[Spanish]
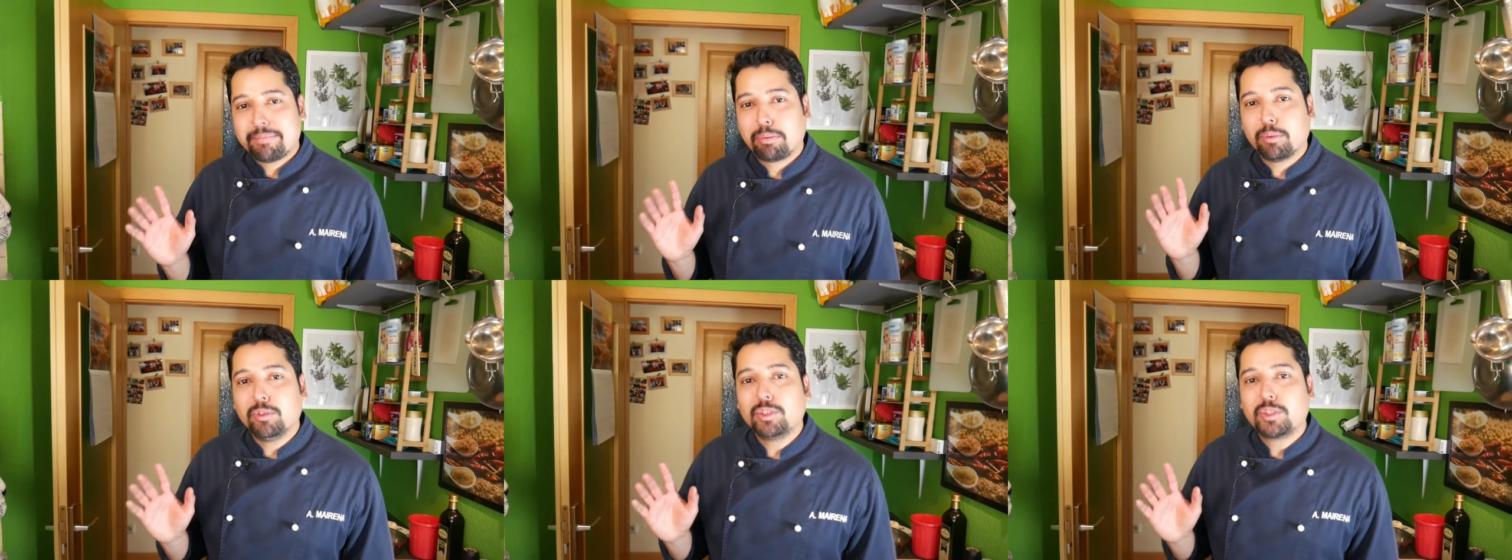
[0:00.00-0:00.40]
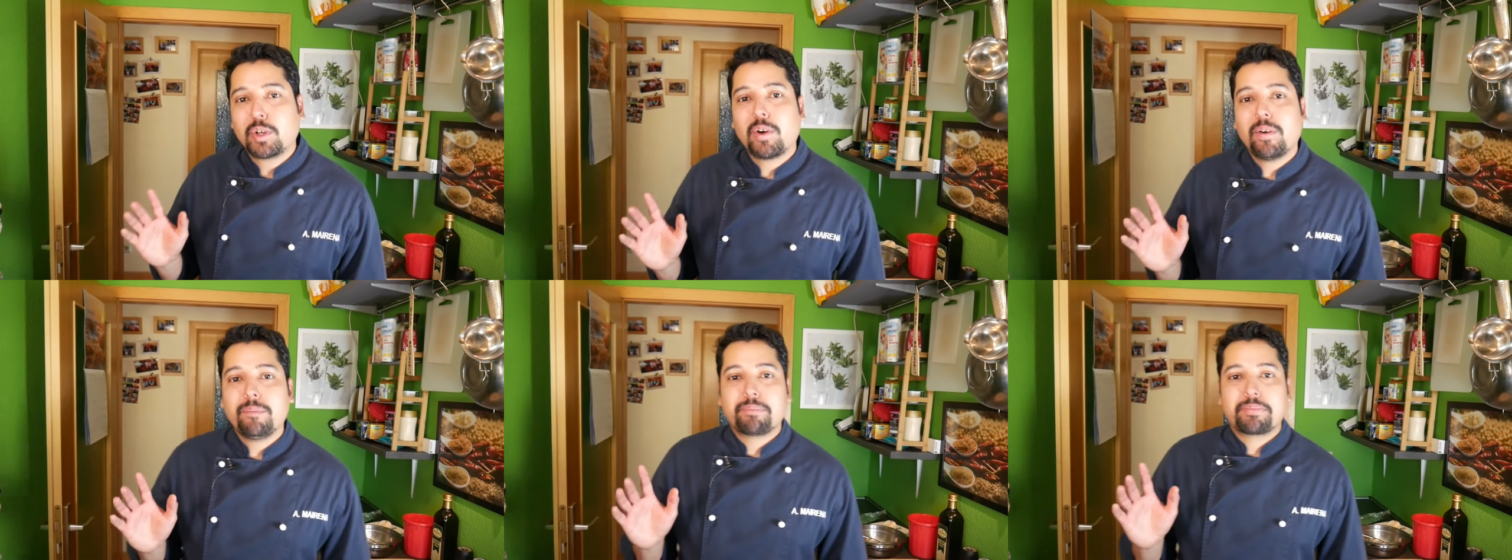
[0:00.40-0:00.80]

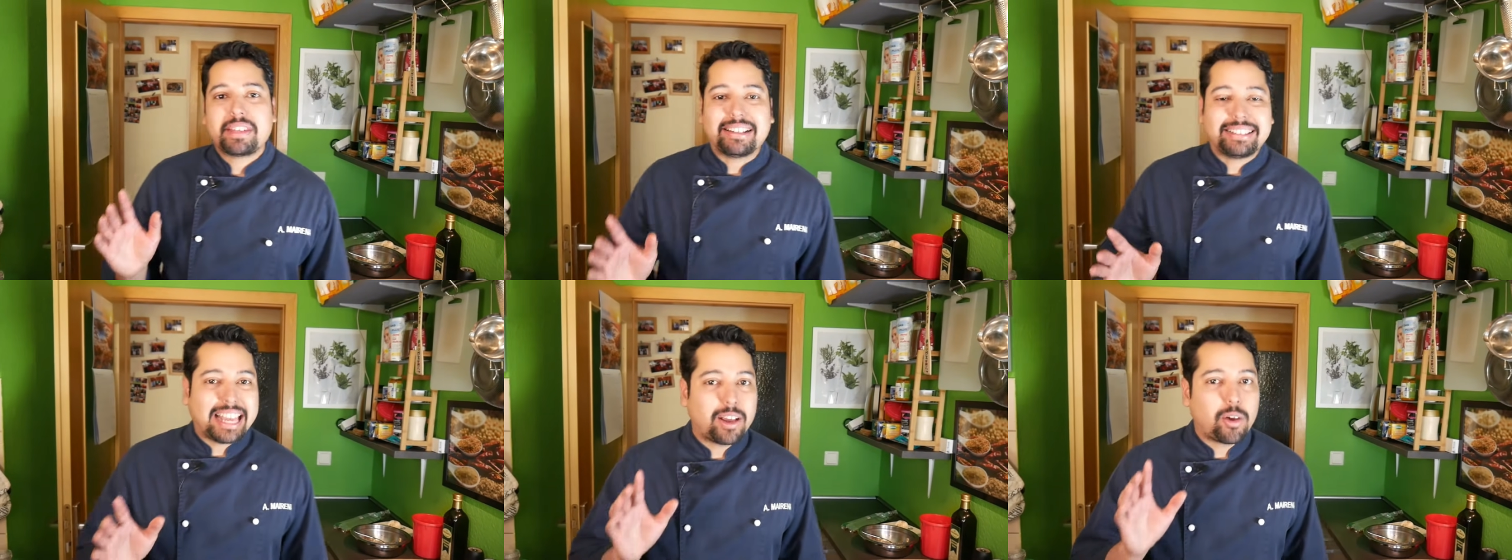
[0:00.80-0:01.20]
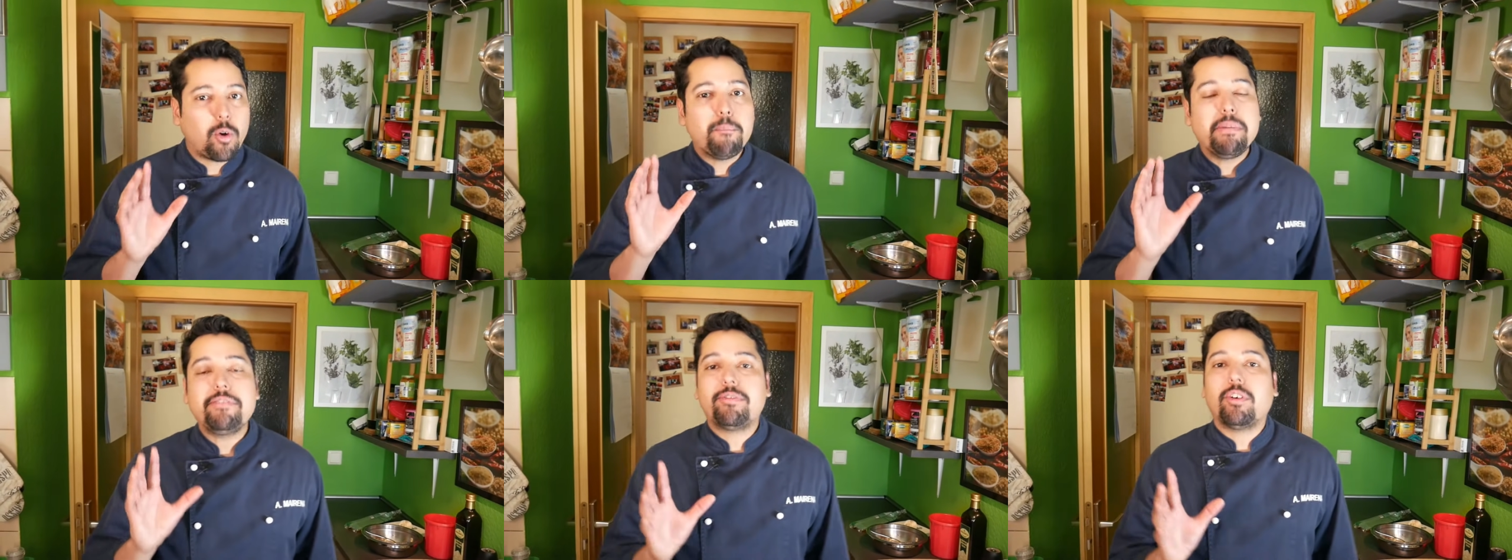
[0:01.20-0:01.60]
punto, ya tengo
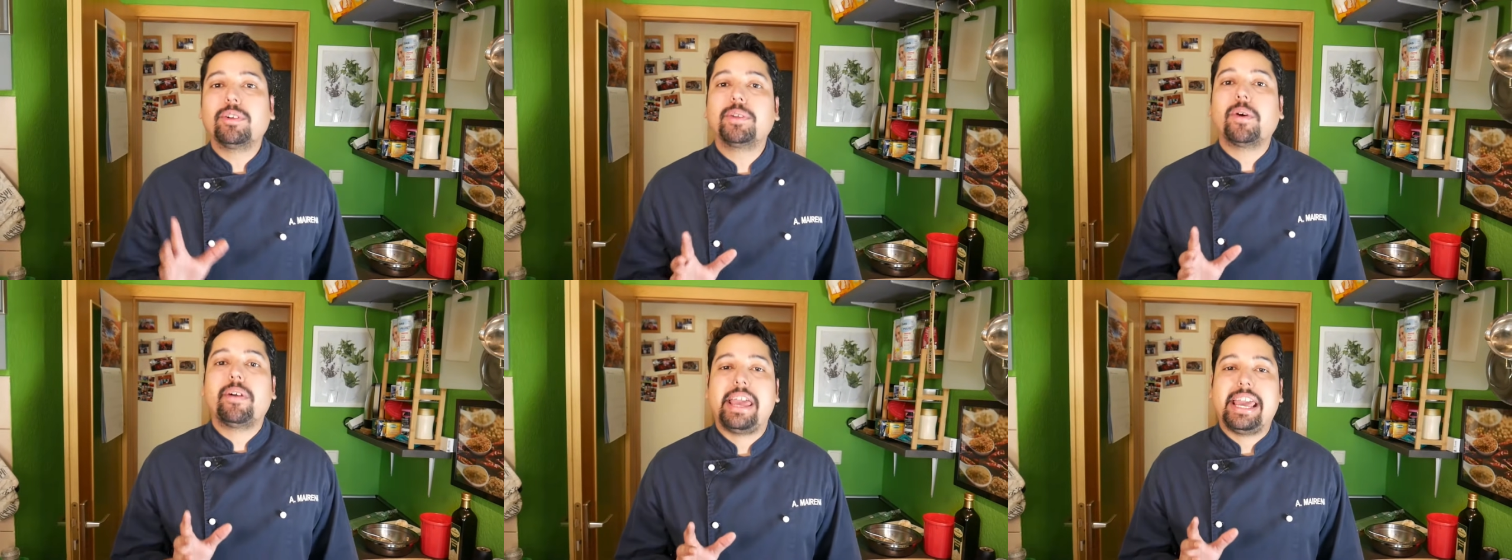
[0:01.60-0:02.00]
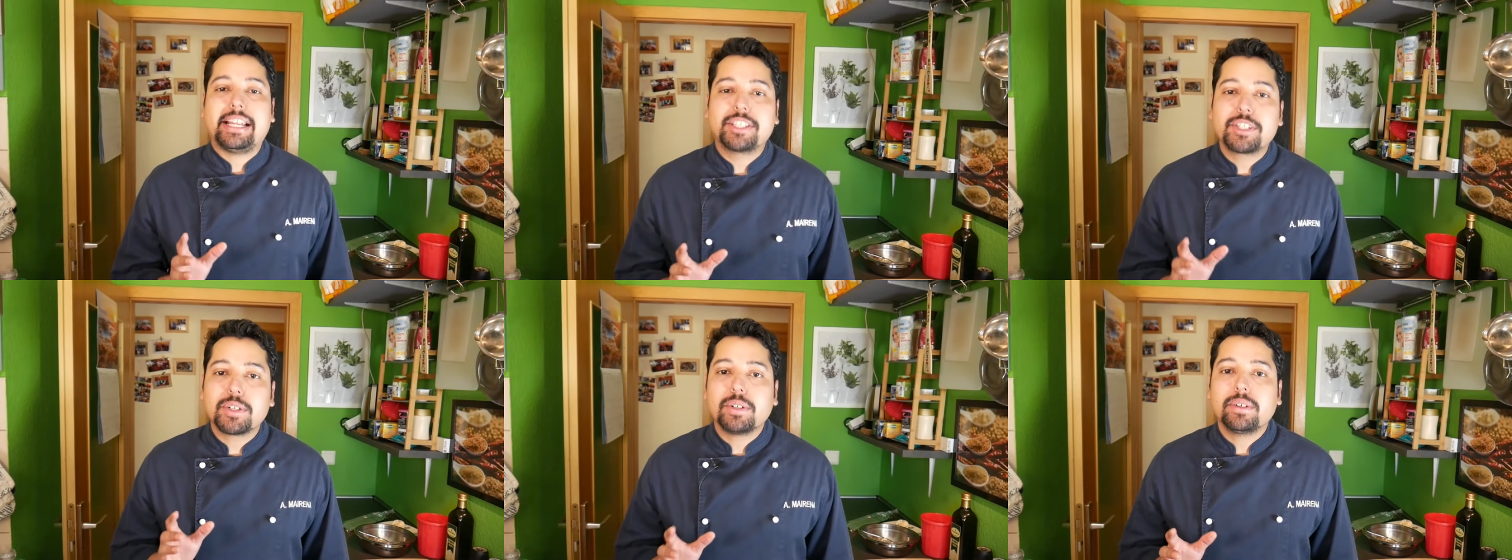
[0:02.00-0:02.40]
mi fondo
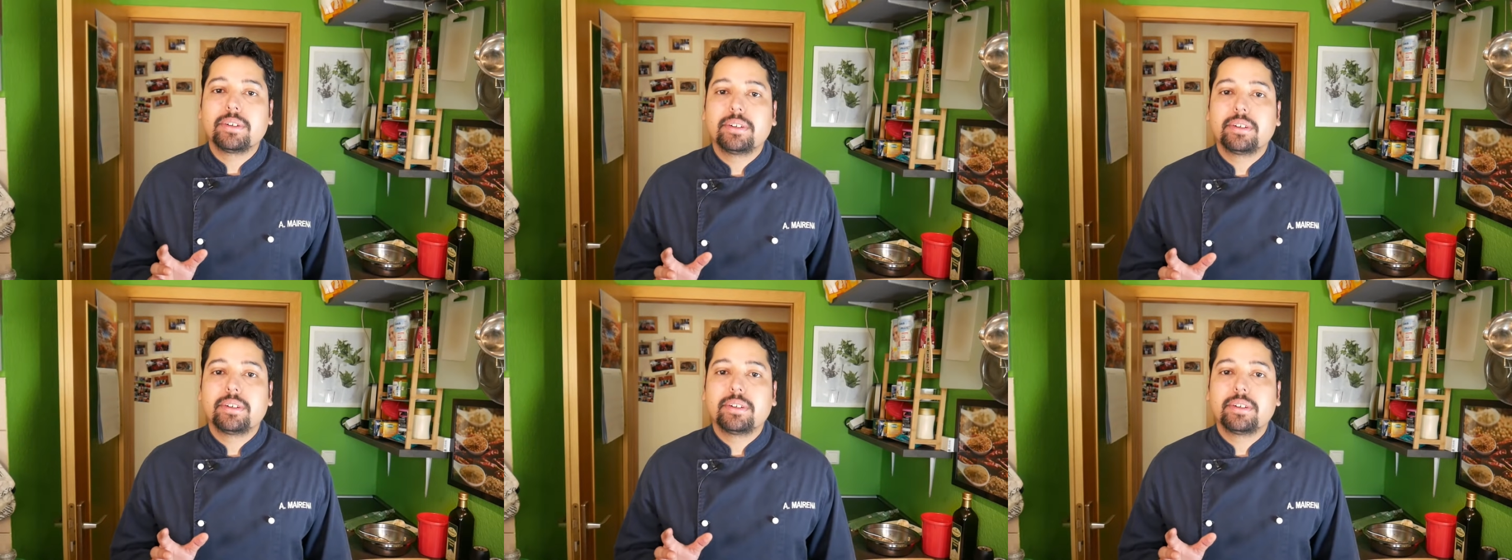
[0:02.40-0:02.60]
hecho.